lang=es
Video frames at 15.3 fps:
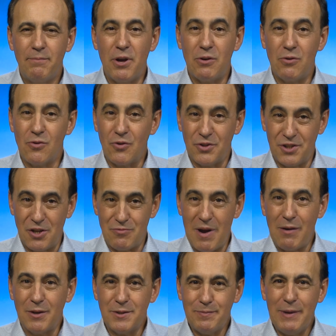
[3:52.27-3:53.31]
Pero
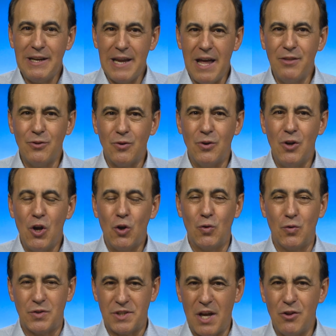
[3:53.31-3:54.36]
continuamos peleando,
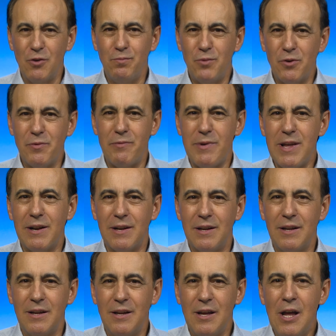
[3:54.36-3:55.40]
luchando por vivir,
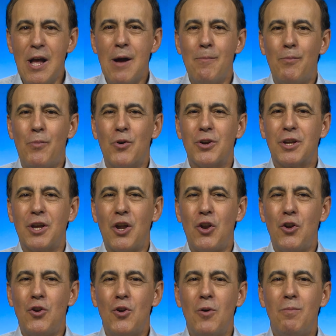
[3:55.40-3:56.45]
porque
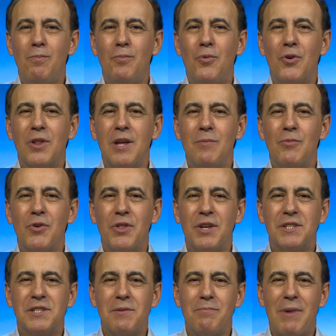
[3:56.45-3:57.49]
no podemos
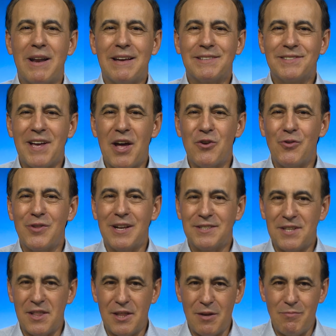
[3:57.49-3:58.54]
desembarazarnos del
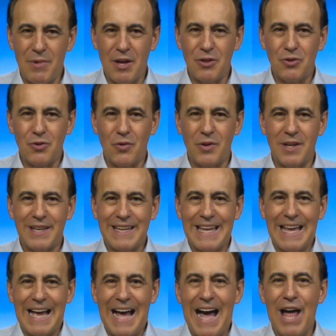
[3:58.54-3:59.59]
sentimiento de
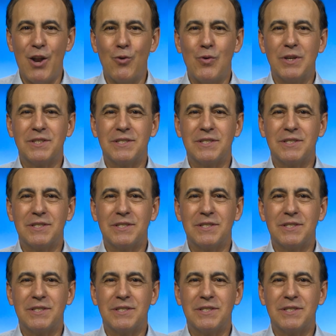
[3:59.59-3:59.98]
que algo